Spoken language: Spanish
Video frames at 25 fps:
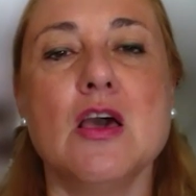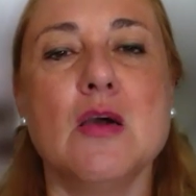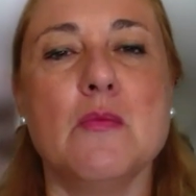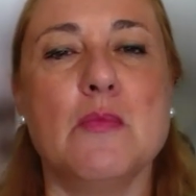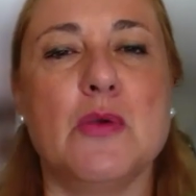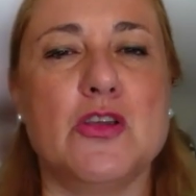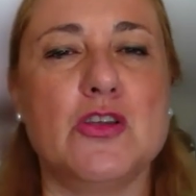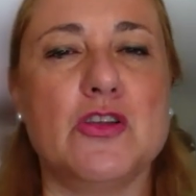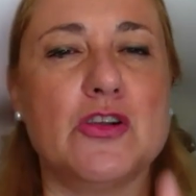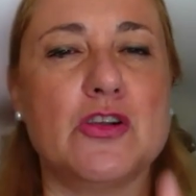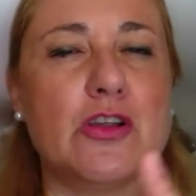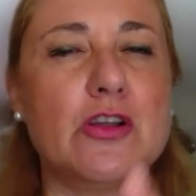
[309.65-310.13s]

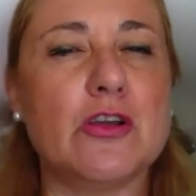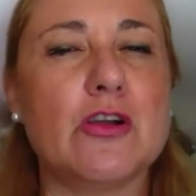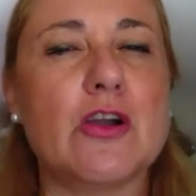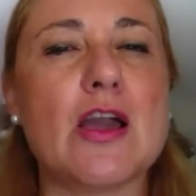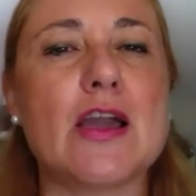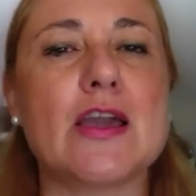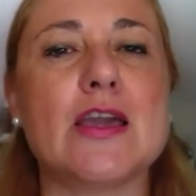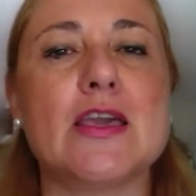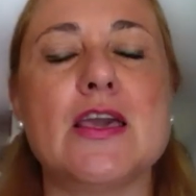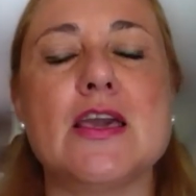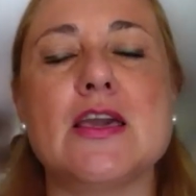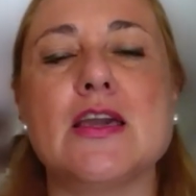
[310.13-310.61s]
Pero yo creo que
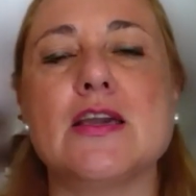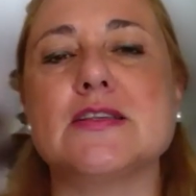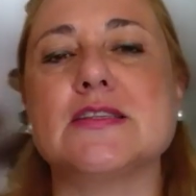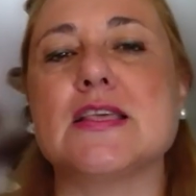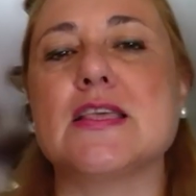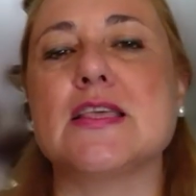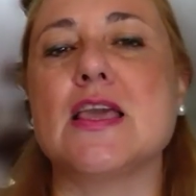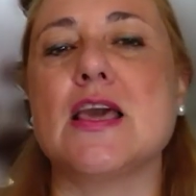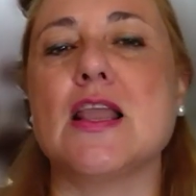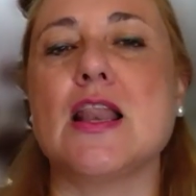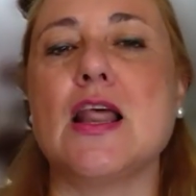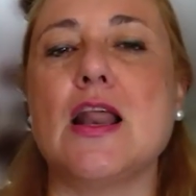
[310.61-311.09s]
aquí hay que
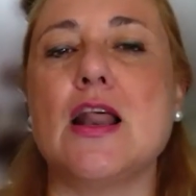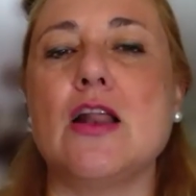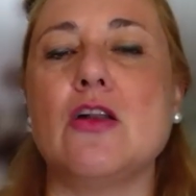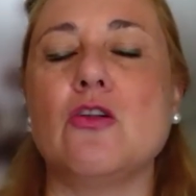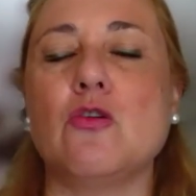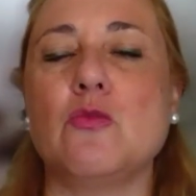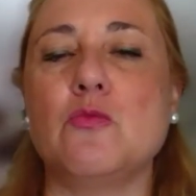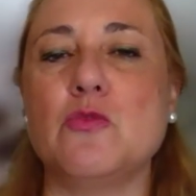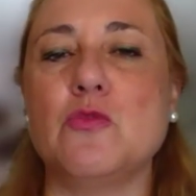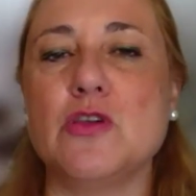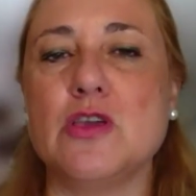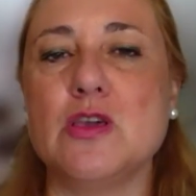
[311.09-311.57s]
señalar
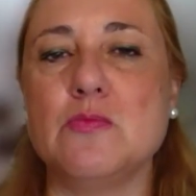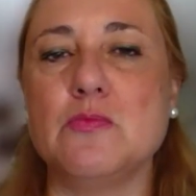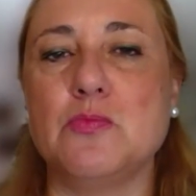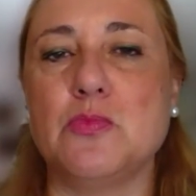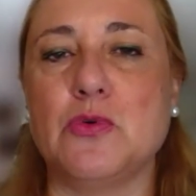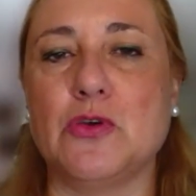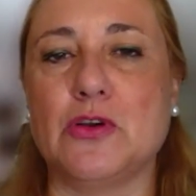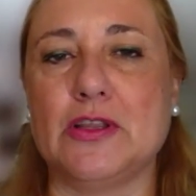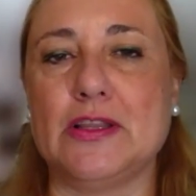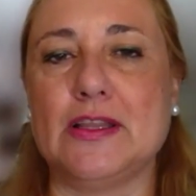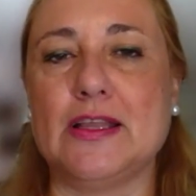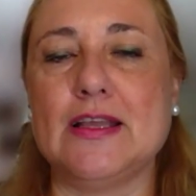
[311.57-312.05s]
algo muy
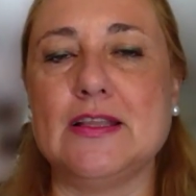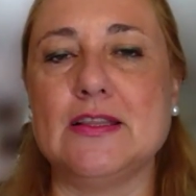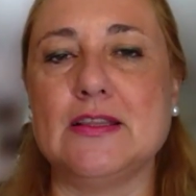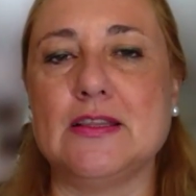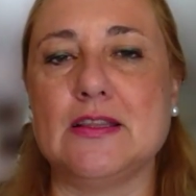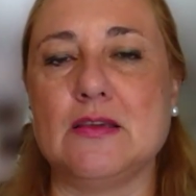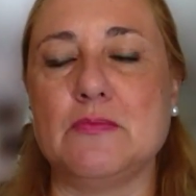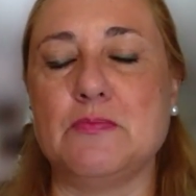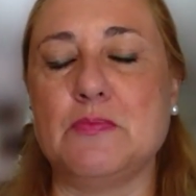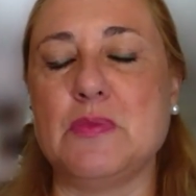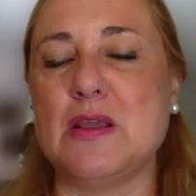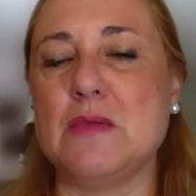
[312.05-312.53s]

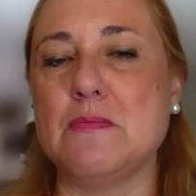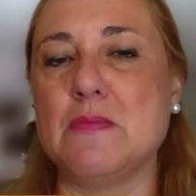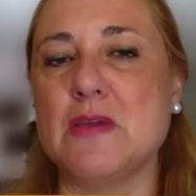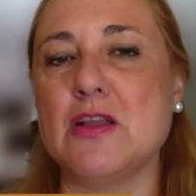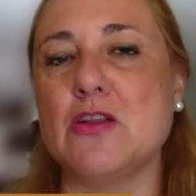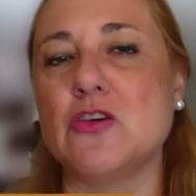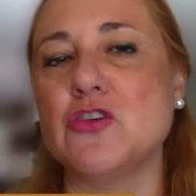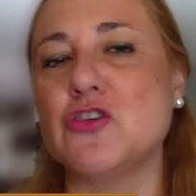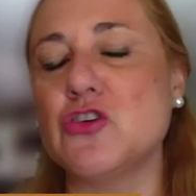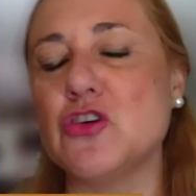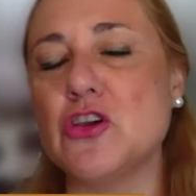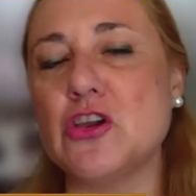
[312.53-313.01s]
importante.
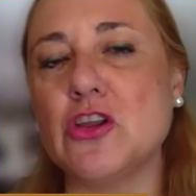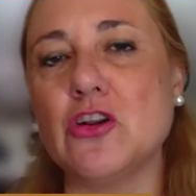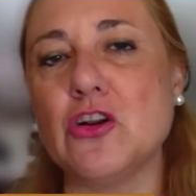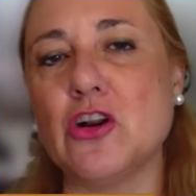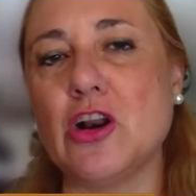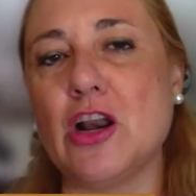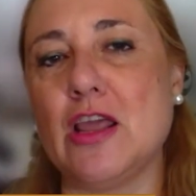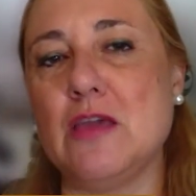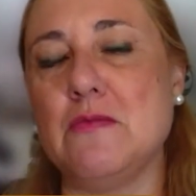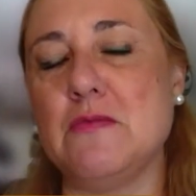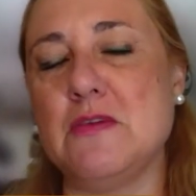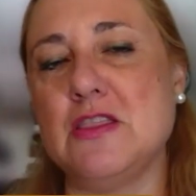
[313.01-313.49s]
Primero, yo quiero
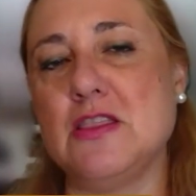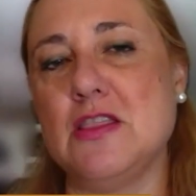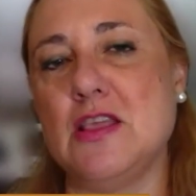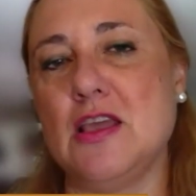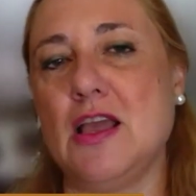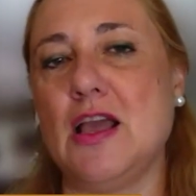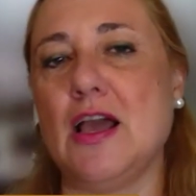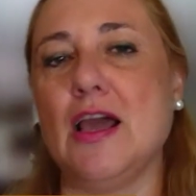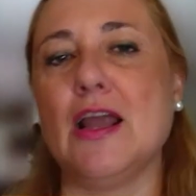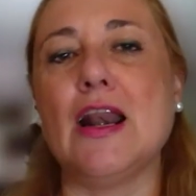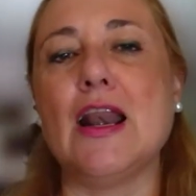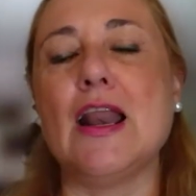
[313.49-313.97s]

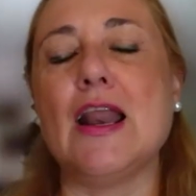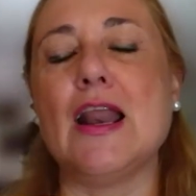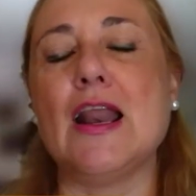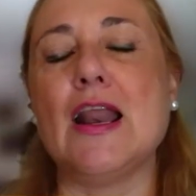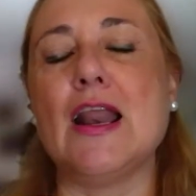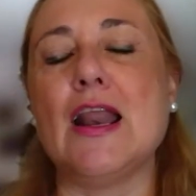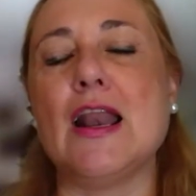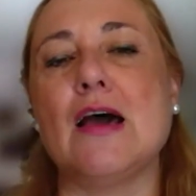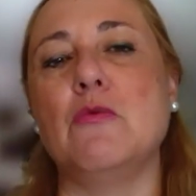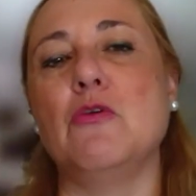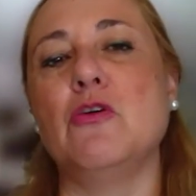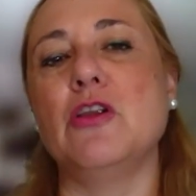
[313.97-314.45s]
reivindicar
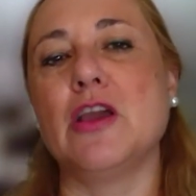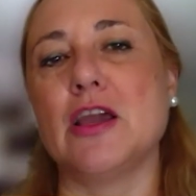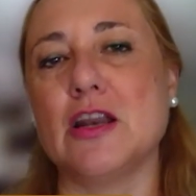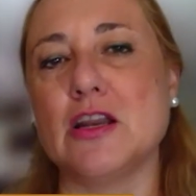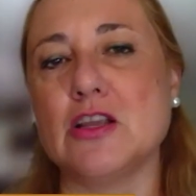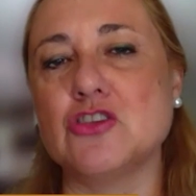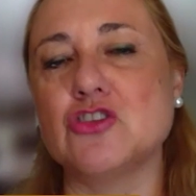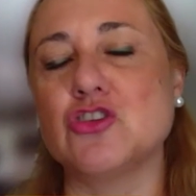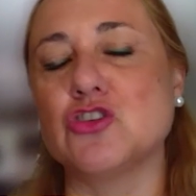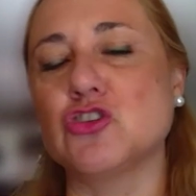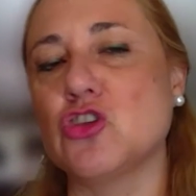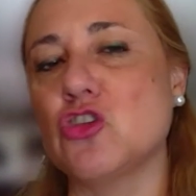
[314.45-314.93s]
la labor
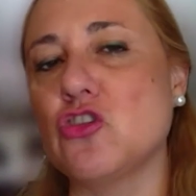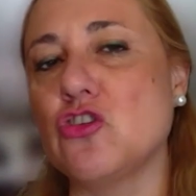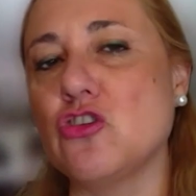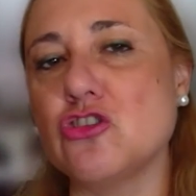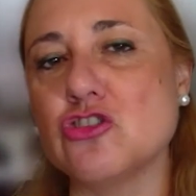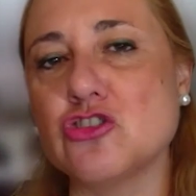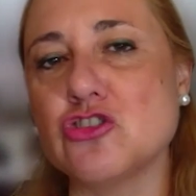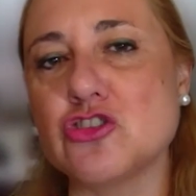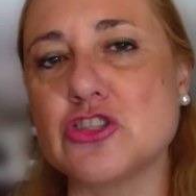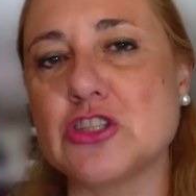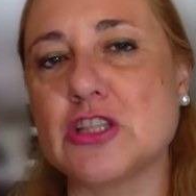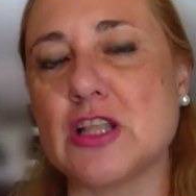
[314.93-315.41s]
que han hecho
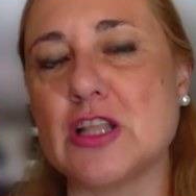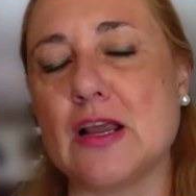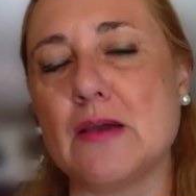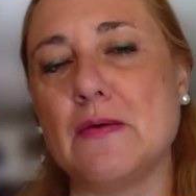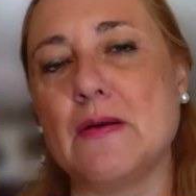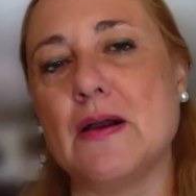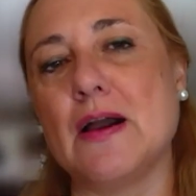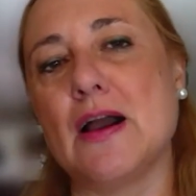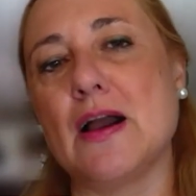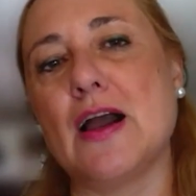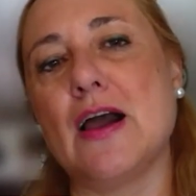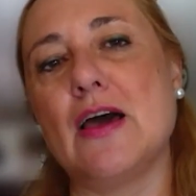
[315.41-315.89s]
todos los
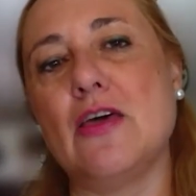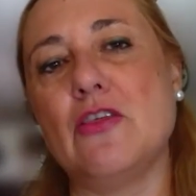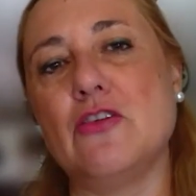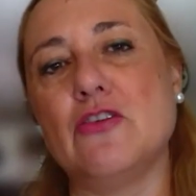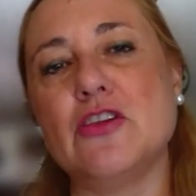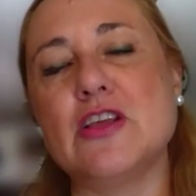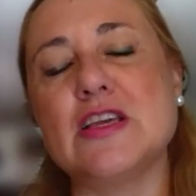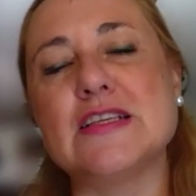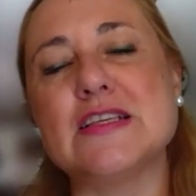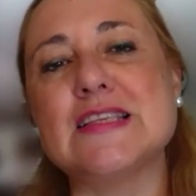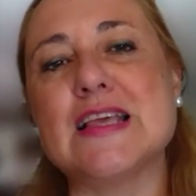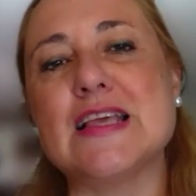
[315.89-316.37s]

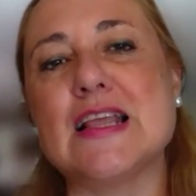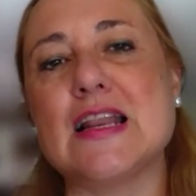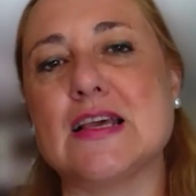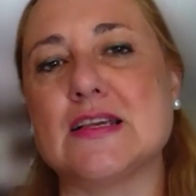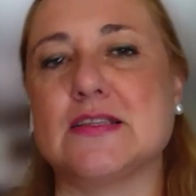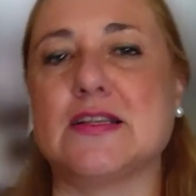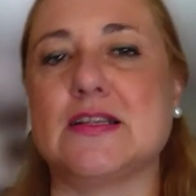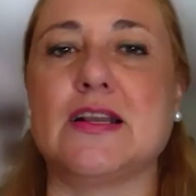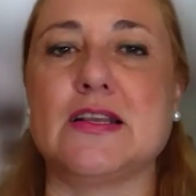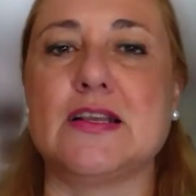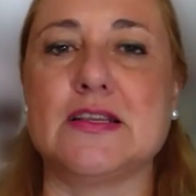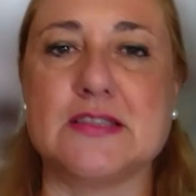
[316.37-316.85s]
trabajadores de
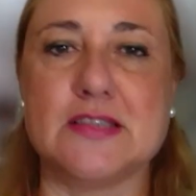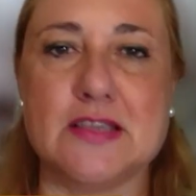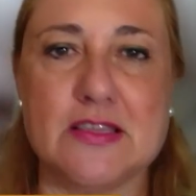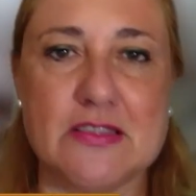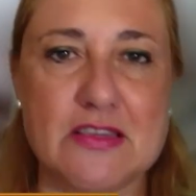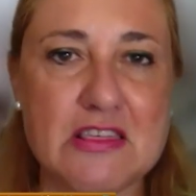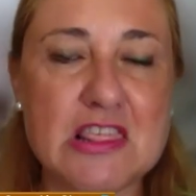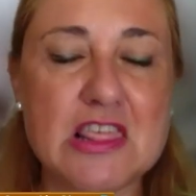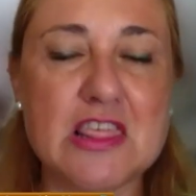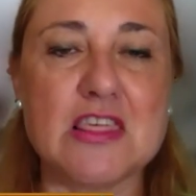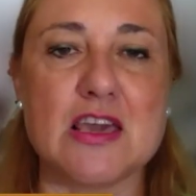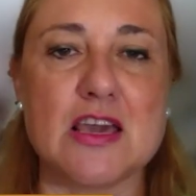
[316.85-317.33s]
las
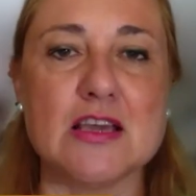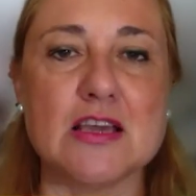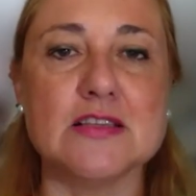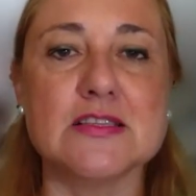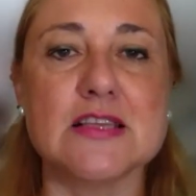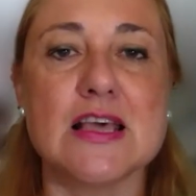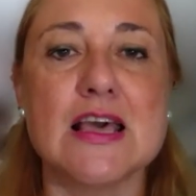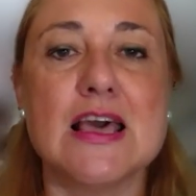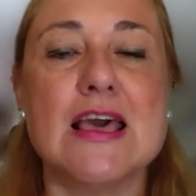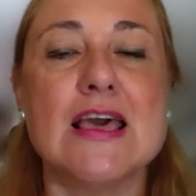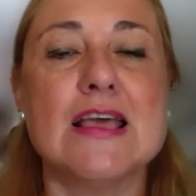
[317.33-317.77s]
residencias,